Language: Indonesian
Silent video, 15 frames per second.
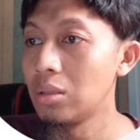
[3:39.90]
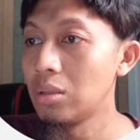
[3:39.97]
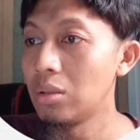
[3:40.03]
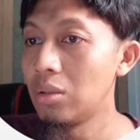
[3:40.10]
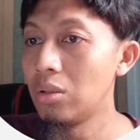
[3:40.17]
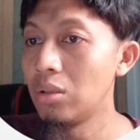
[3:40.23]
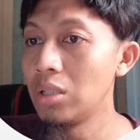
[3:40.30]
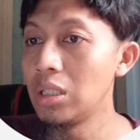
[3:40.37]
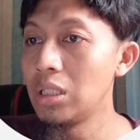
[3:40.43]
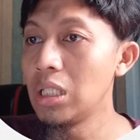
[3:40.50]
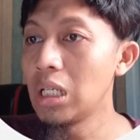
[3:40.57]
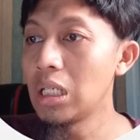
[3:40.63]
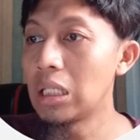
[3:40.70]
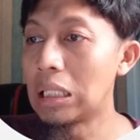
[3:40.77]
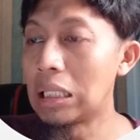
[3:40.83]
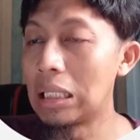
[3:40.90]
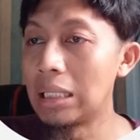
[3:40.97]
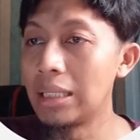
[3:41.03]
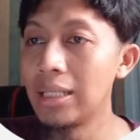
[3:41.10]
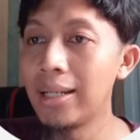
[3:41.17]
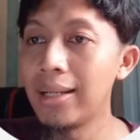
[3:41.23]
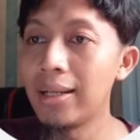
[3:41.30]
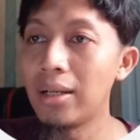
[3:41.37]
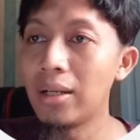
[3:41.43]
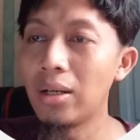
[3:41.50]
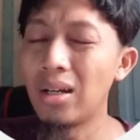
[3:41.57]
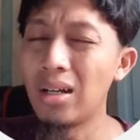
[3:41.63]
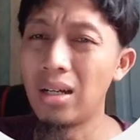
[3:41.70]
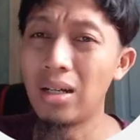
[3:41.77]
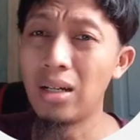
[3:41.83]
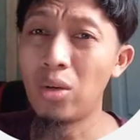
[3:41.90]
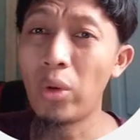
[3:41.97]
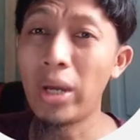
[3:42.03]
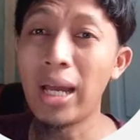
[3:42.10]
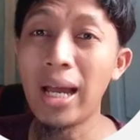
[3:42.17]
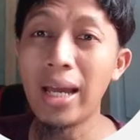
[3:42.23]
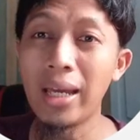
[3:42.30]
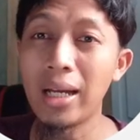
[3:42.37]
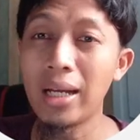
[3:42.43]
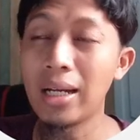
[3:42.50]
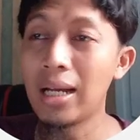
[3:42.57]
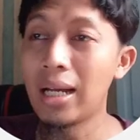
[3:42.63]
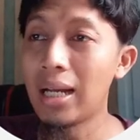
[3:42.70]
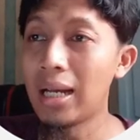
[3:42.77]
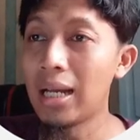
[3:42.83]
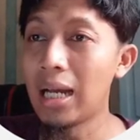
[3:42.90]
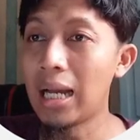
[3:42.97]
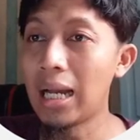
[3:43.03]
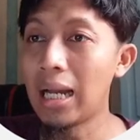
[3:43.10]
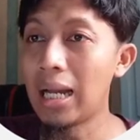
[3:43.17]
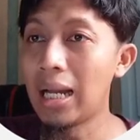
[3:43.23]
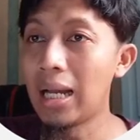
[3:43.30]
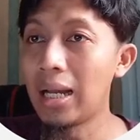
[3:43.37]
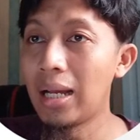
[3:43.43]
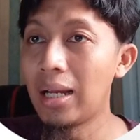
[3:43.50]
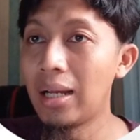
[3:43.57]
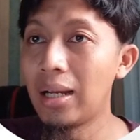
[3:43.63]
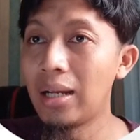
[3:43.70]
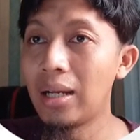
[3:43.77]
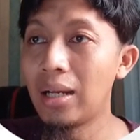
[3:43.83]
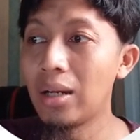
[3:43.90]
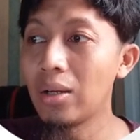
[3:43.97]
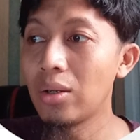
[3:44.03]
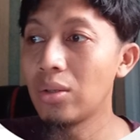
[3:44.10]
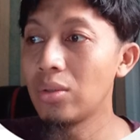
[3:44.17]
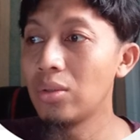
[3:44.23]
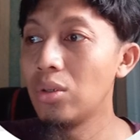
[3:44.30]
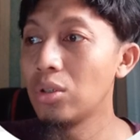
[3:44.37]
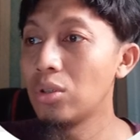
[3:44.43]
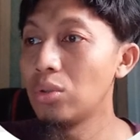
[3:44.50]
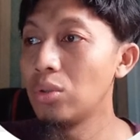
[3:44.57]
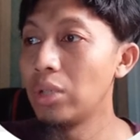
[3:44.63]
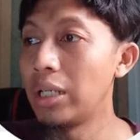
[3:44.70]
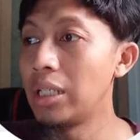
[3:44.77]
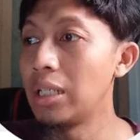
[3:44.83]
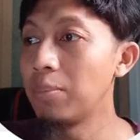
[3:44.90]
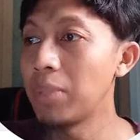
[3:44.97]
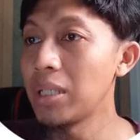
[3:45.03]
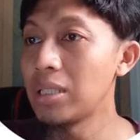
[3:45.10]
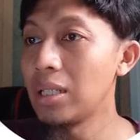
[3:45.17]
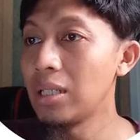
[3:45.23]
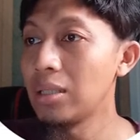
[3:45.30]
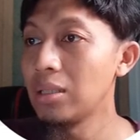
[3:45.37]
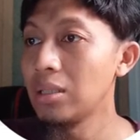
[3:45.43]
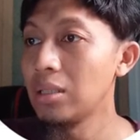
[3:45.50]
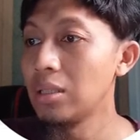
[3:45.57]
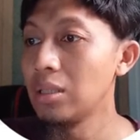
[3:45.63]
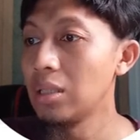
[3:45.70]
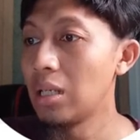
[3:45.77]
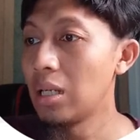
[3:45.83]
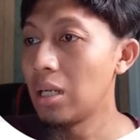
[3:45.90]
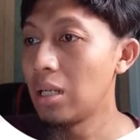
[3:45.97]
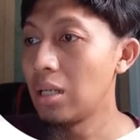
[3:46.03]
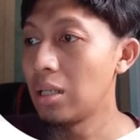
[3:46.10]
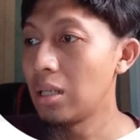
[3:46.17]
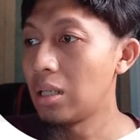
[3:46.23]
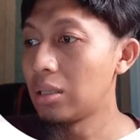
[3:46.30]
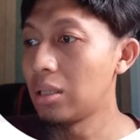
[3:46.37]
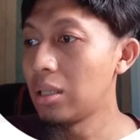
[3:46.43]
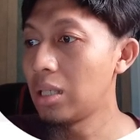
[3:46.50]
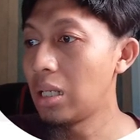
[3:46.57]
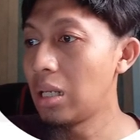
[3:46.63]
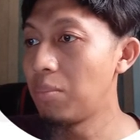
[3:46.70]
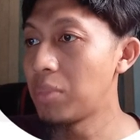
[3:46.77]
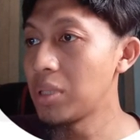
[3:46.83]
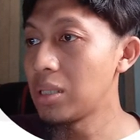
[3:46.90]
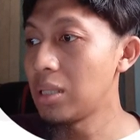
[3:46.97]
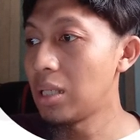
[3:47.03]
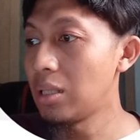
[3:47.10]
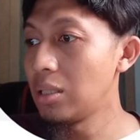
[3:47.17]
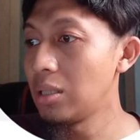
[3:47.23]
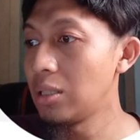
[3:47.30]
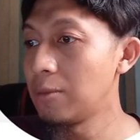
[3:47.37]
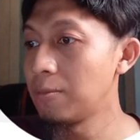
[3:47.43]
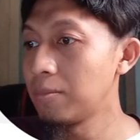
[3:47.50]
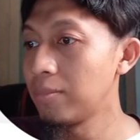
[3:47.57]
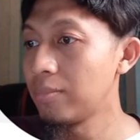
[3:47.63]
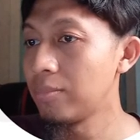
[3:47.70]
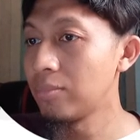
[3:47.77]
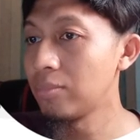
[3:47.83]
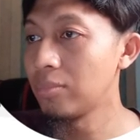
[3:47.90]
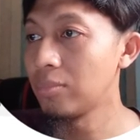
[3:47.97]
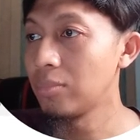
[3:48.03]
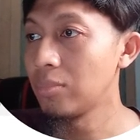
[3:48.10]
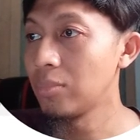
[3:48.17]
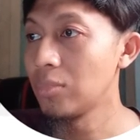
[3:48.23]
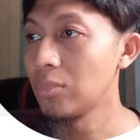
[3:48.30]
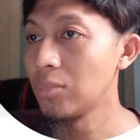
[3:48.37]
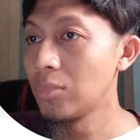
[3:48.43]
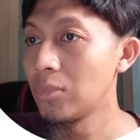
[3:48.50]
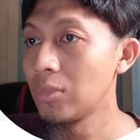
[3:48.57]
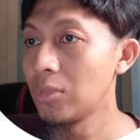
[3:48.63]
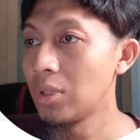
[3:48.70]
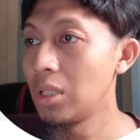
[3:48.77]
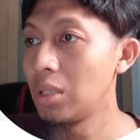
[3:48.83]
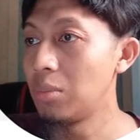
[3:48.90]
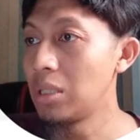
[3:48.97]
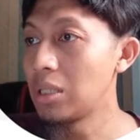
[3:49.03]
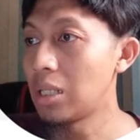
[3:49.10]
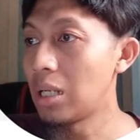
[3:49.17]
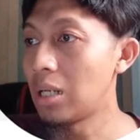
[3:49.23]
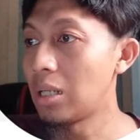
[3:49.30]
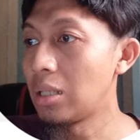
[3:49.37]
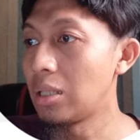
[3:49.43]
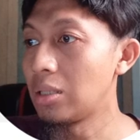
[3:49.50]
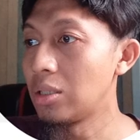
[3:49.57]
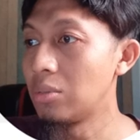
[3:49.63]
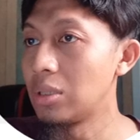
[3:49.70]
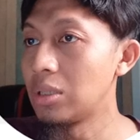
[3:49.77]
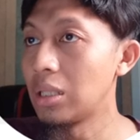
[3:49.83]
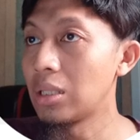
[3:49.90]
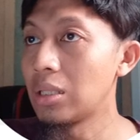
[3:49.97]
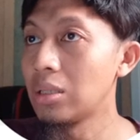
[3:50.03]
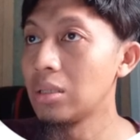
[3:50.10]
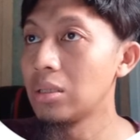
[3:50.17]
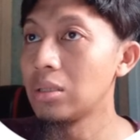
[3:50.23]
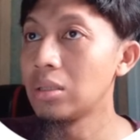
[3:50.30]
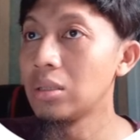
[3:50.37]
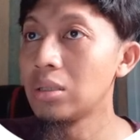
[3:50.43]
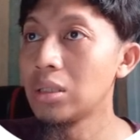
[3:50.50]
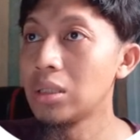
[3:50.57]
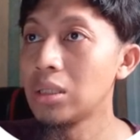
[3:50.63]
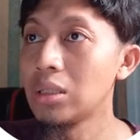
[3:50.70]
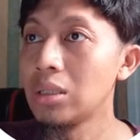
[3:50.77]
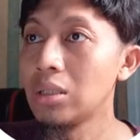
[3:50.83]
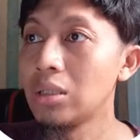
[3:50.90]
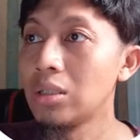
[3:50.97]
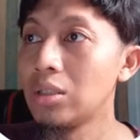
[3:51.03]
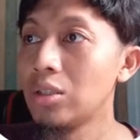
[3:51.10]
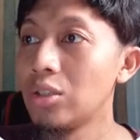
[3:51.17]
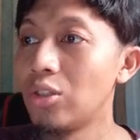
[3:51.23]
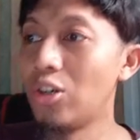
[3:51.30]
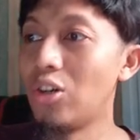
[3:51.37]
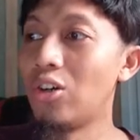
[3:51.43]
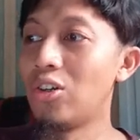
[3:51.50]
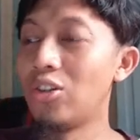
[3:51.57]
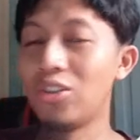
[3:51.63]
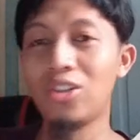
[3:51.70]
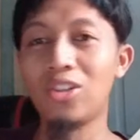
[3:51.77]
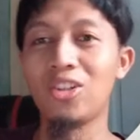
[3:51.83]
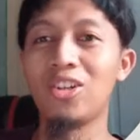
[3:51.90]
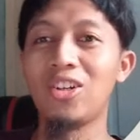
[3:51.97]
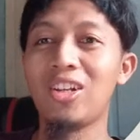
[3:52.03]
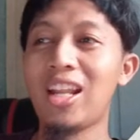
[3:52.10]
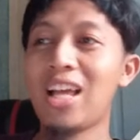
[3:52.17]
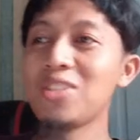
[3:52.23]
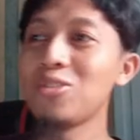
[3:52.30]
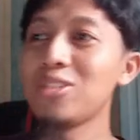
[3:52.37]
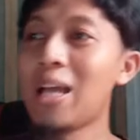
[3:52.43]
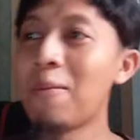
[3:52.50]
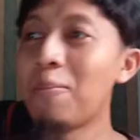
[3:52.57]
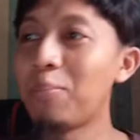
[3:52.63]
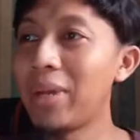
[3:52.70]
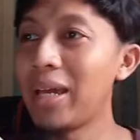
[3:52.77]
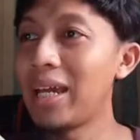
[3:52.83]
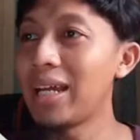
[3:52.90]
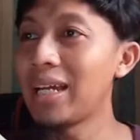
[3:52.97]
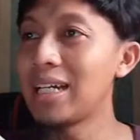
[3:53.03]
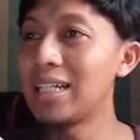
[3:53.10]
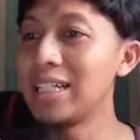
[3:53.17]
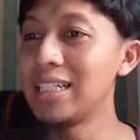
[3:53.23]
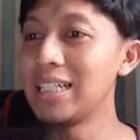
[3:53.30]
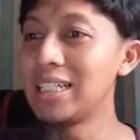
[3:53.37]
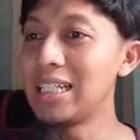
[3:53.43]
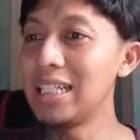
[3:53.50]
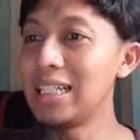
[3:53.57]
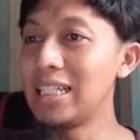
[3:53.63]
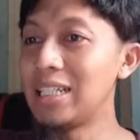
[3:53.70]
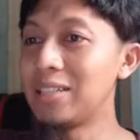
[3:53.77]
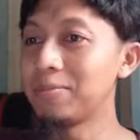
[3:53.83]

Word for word: oh ini dia dia uh, eh, WA ya nggak nggak go to landing page ya rata-rata kirim pesan ini nih beli sekarang nih coba cek Tuh, langsung nyampe ke ini.